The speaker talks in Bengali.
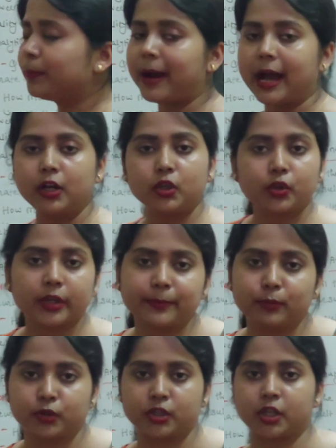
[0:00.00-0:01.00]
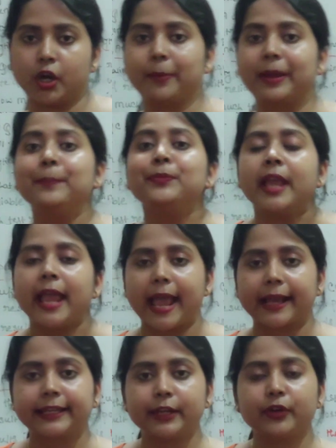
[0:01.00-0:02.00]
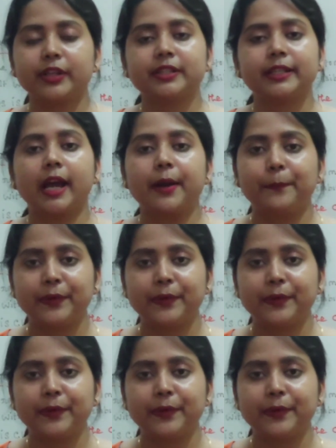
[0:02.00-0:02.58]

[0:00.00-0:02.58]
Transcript: খুব ভালো করে বুঝতে হবে অ্যাকিউরেসি আর